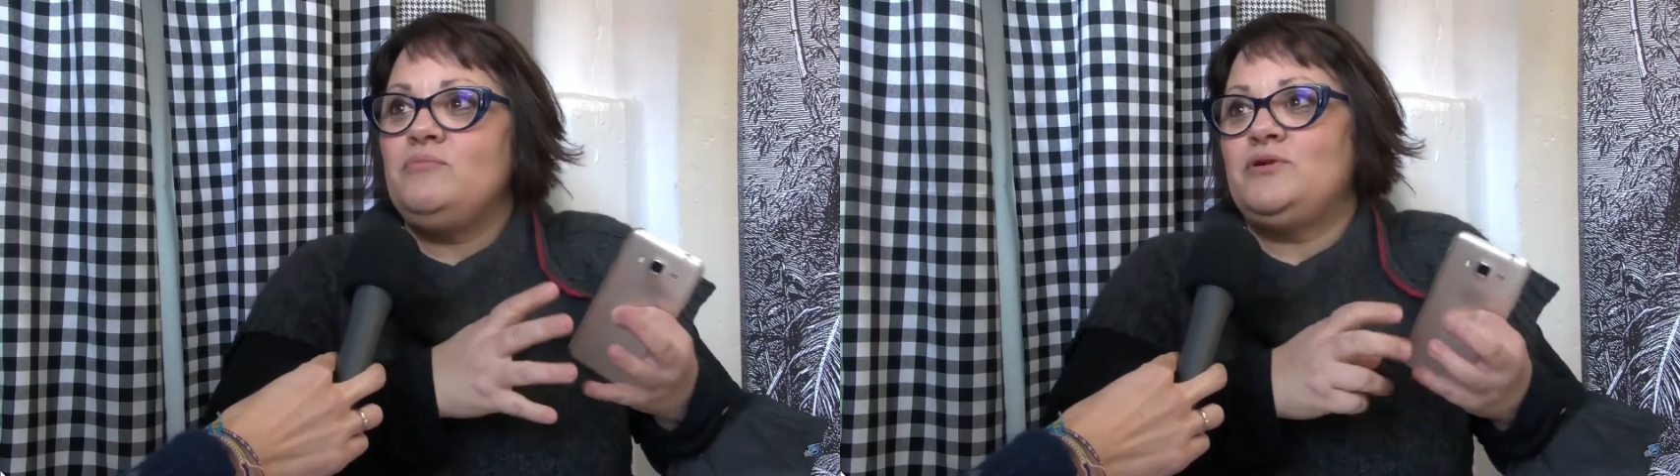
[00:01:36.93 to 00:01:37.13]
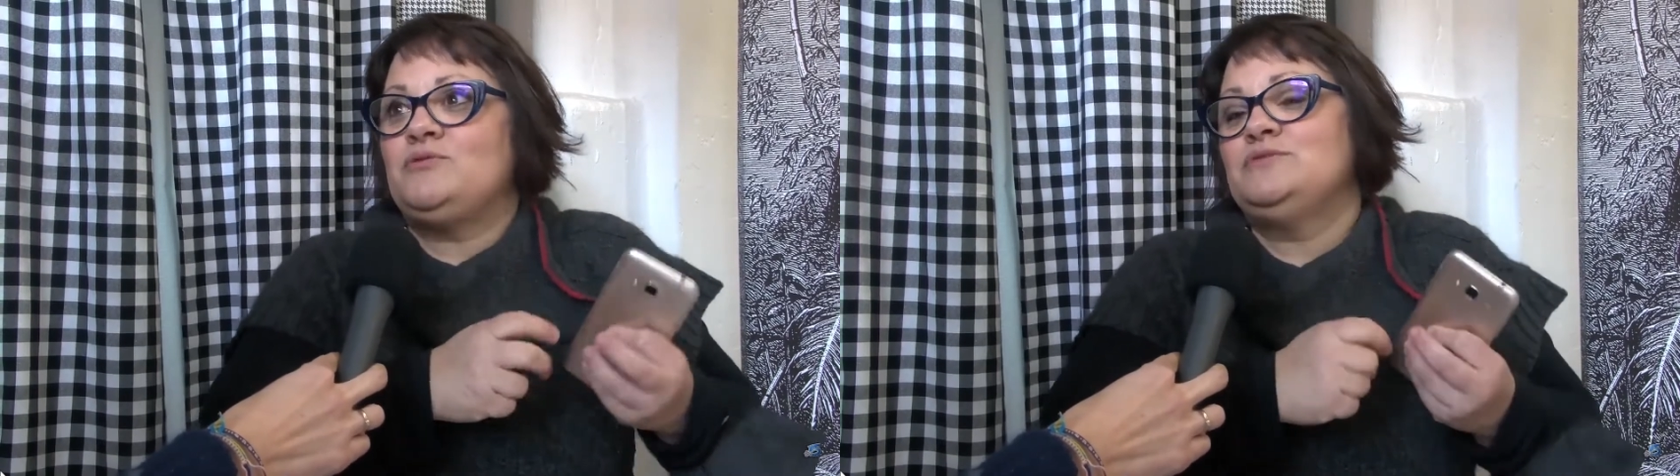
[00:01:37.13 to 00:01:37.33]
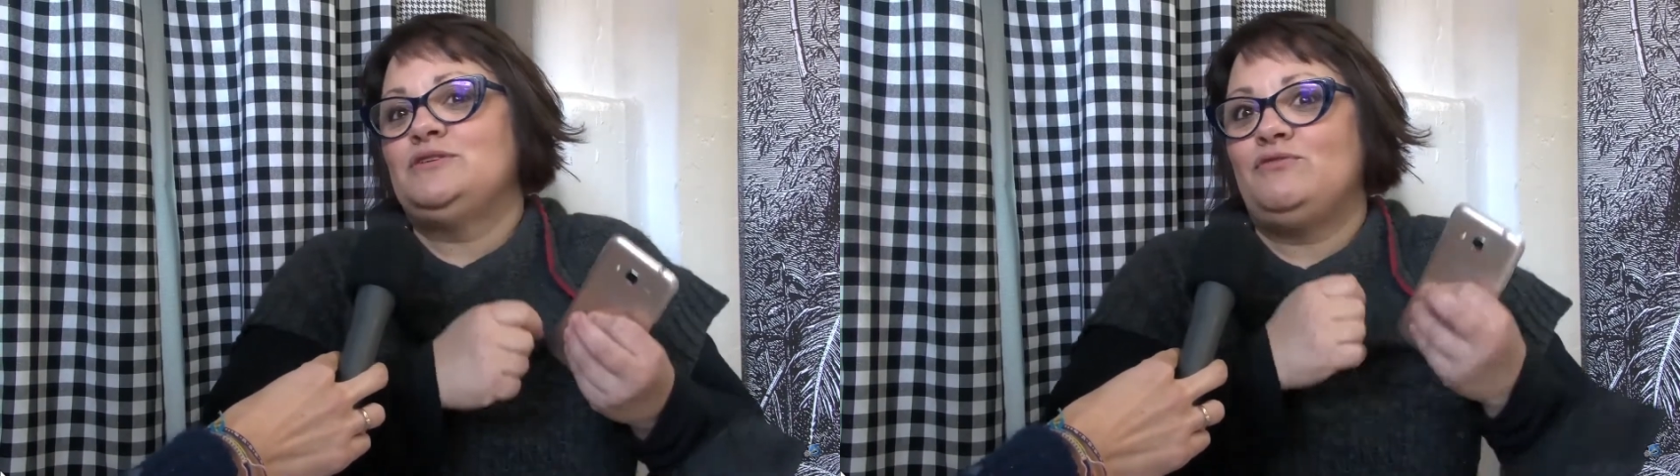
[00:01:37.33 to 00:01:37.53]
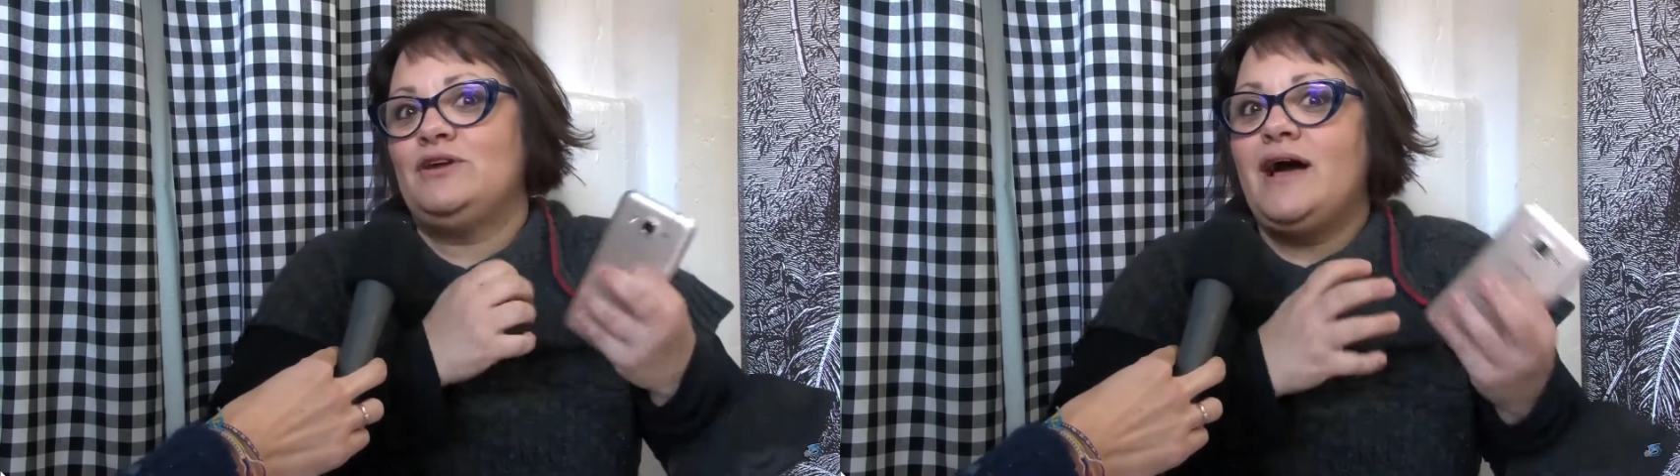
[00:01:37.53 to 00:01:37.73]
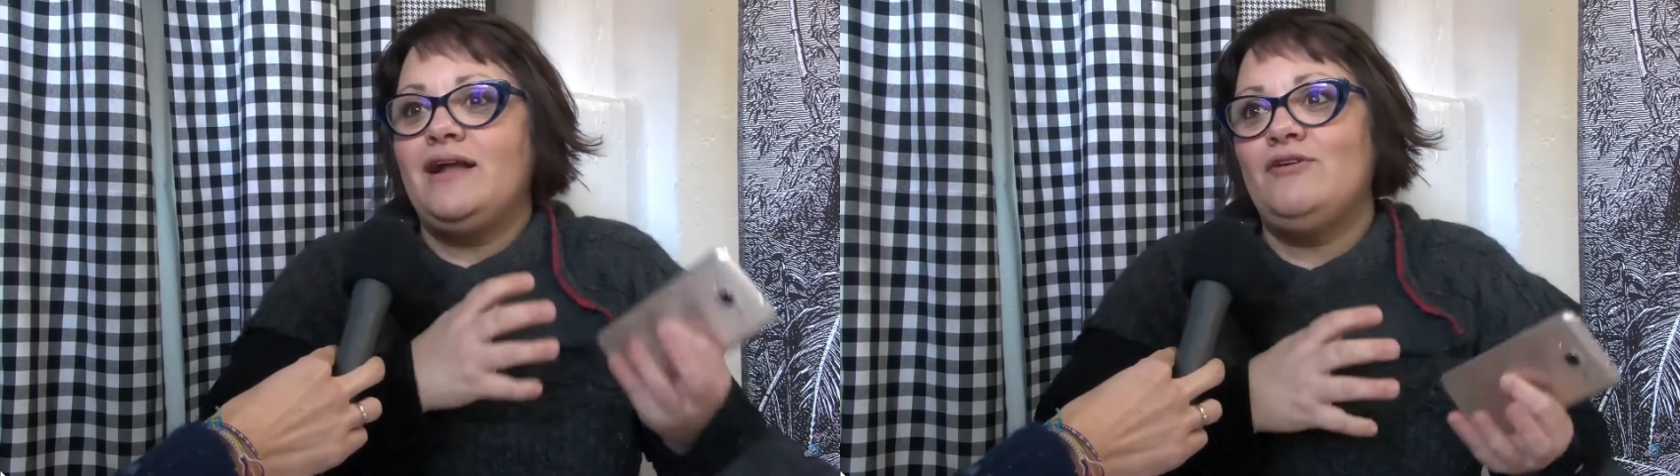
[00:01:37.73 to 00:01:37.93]
pero como si
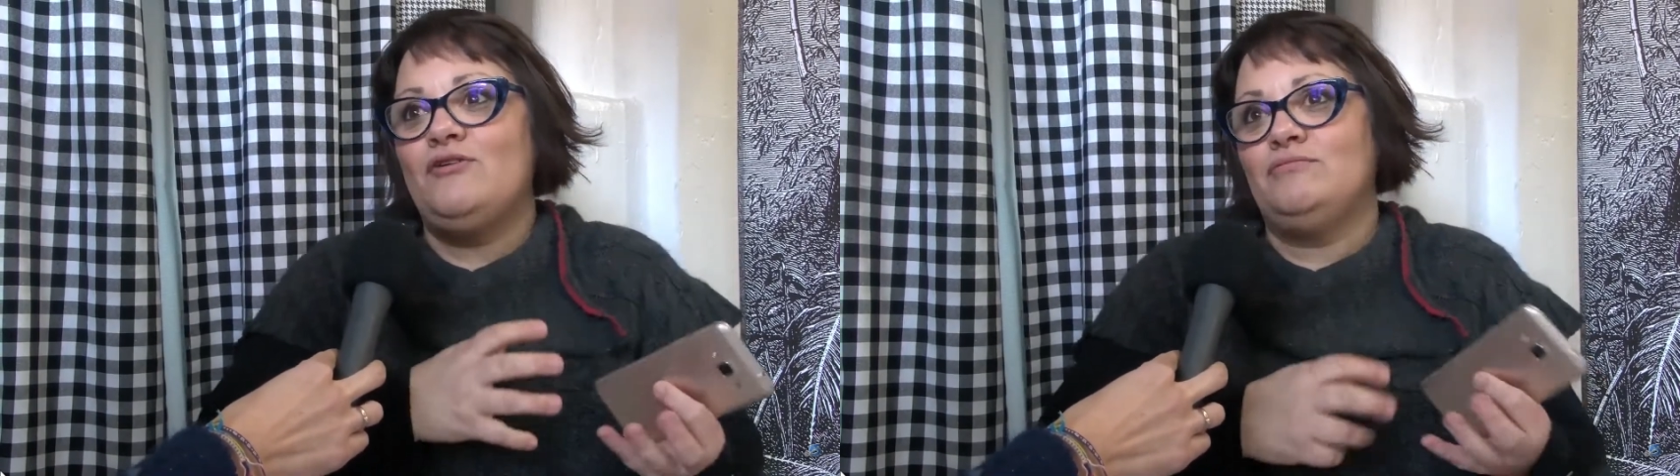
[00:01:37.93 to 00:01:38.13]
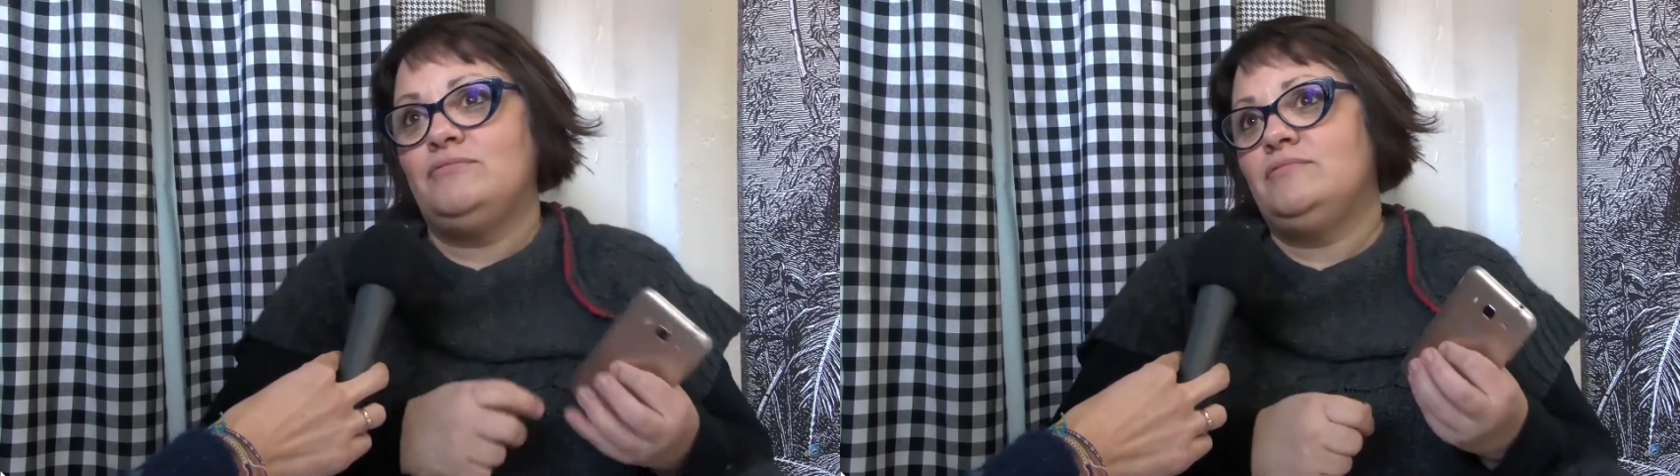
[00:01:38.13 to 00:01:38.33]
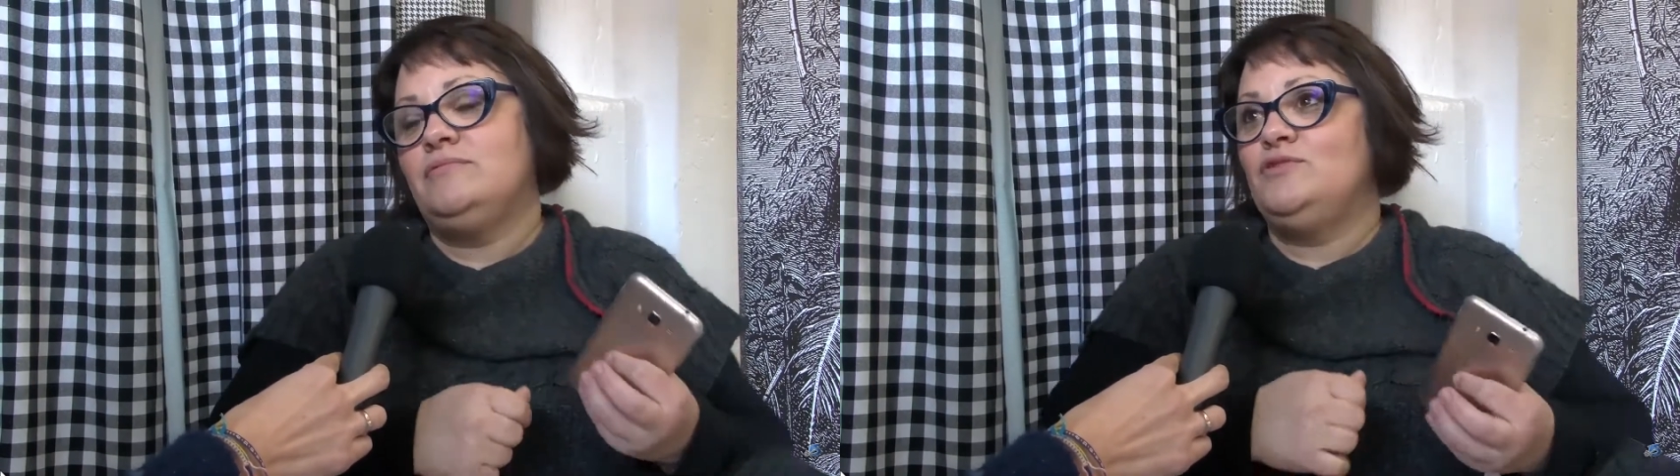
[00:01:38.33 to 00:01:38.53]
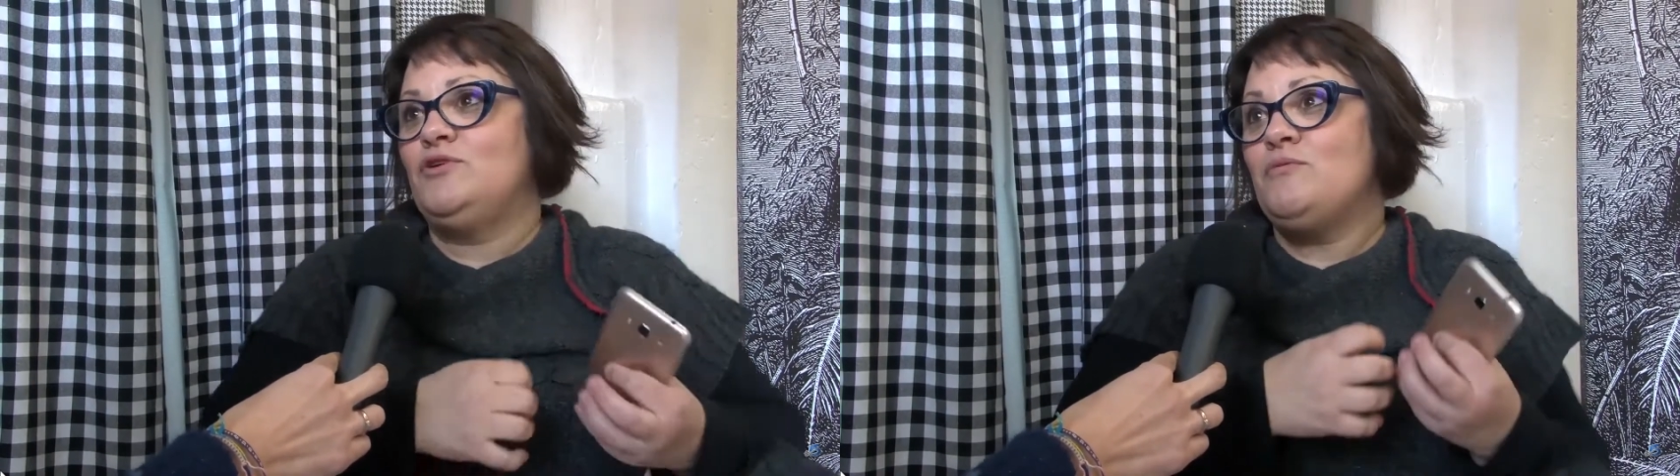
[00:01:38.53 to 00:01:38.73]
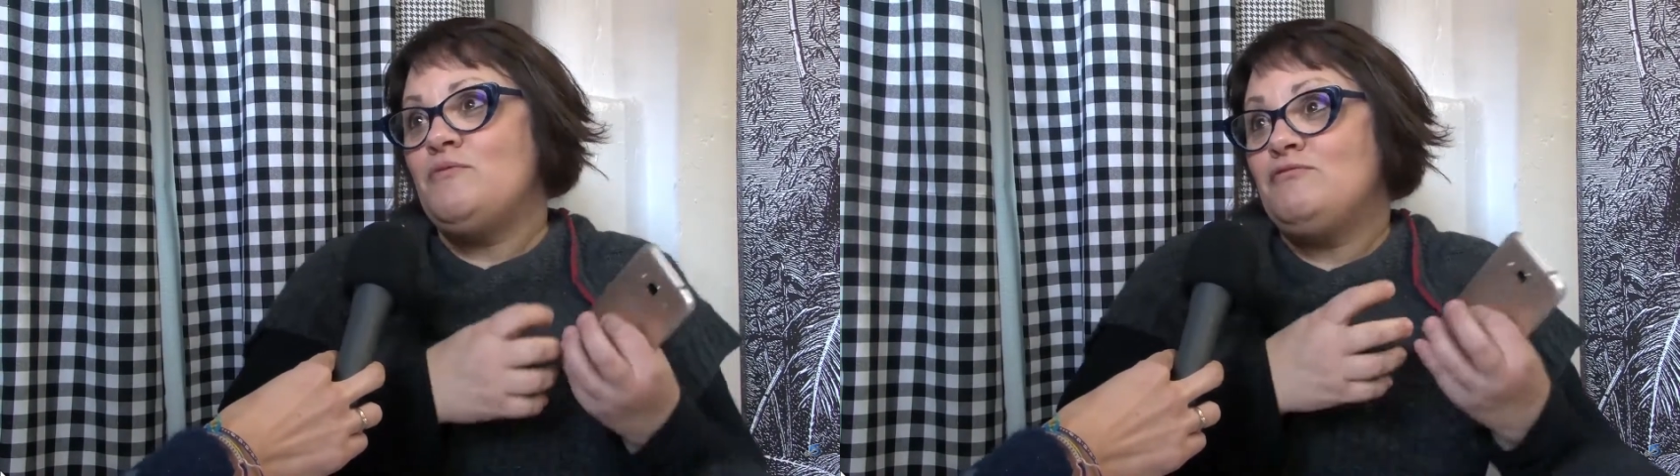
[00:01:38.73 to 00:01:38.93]
fuera algo, no
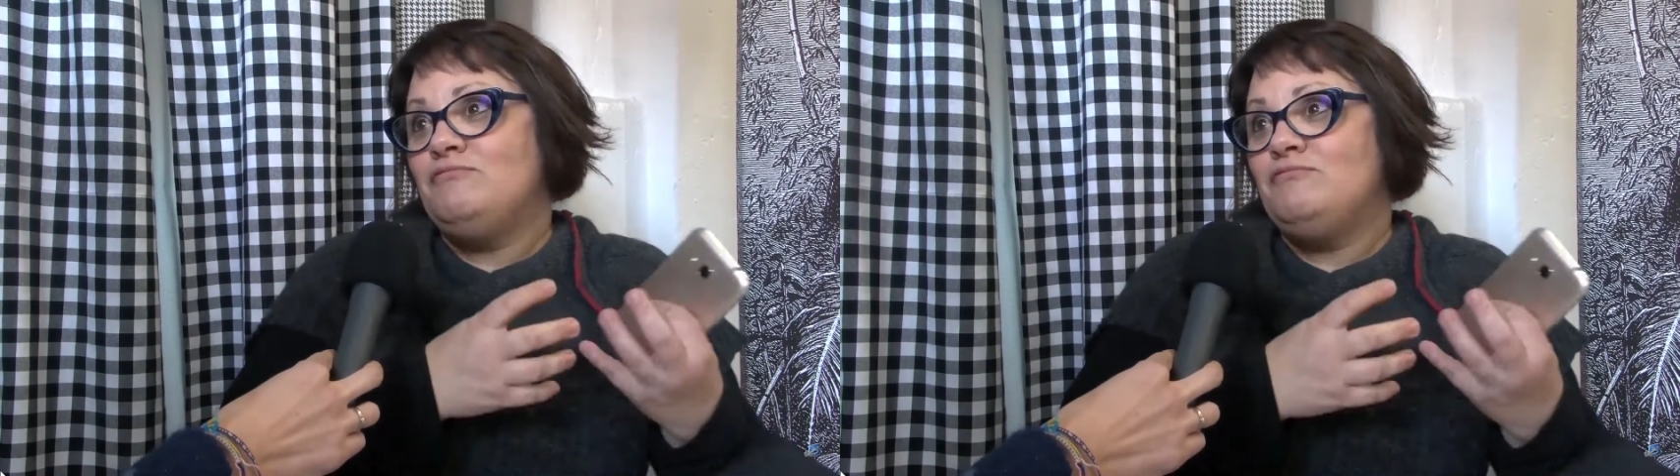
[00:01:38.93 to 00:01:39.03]
como